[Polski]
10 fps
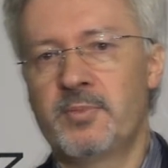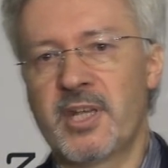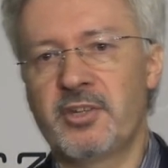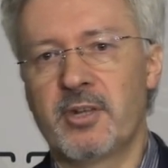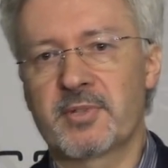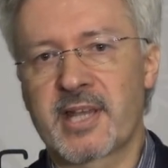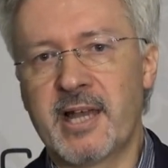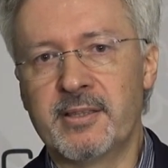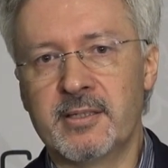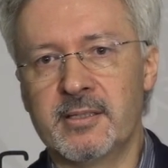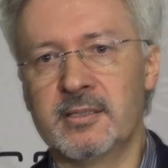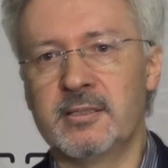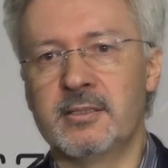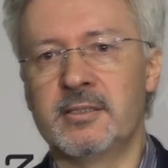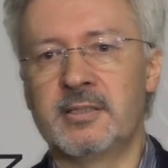prześlą skan
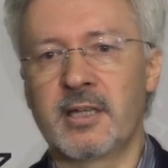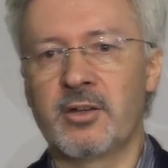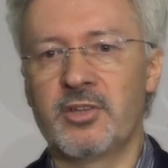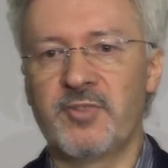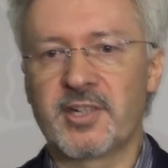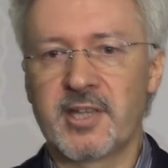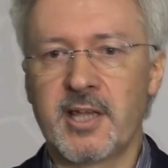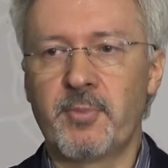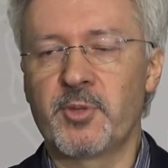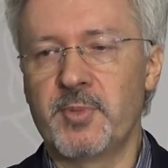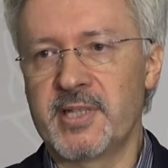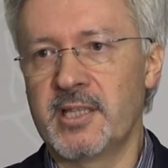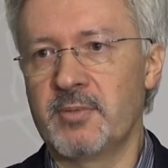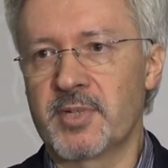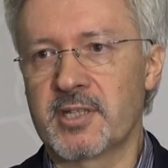tego oświadczenia
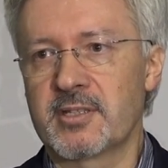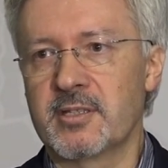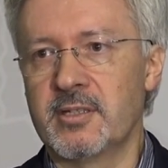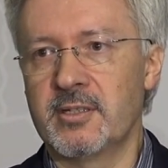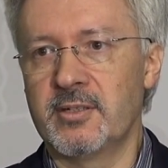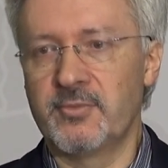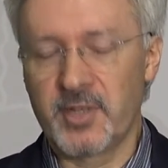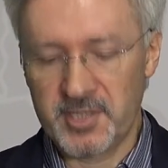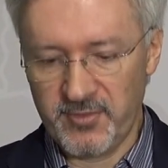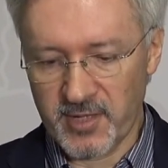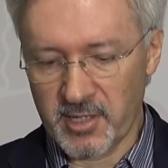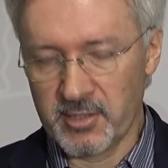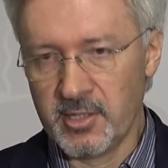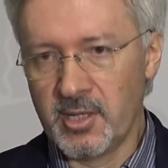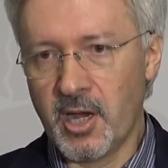podpisany przez
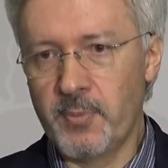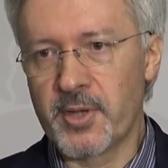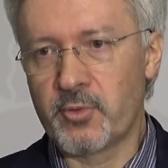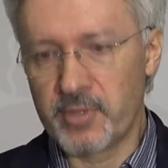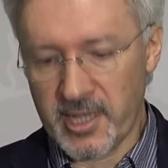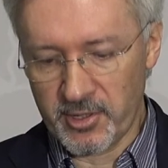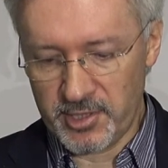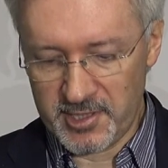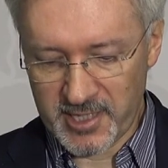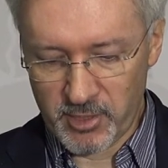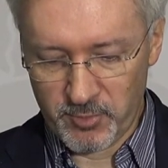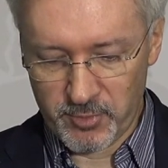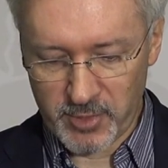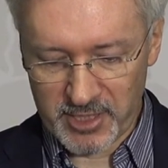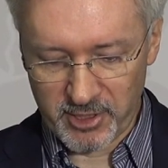właściwego opiekuna, rodzica
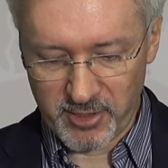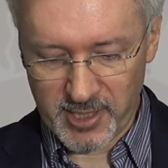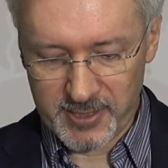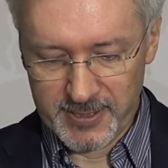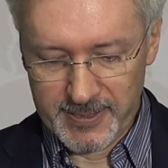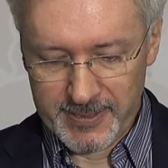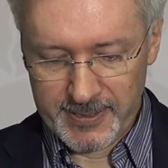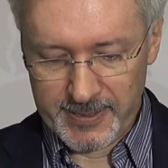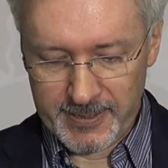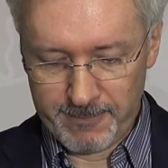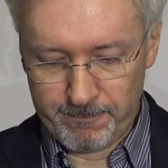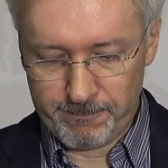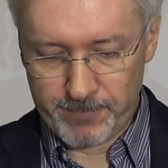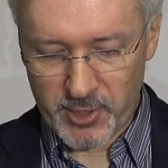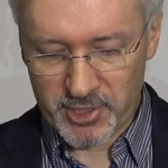lub kuratora.
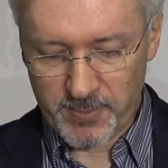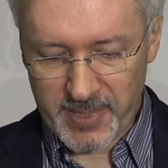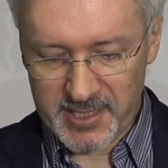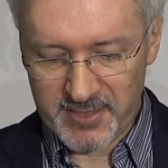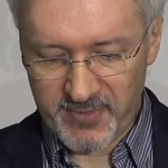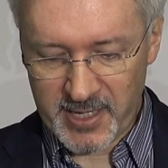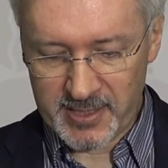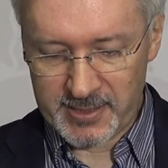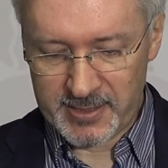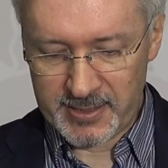Proszę Państwa,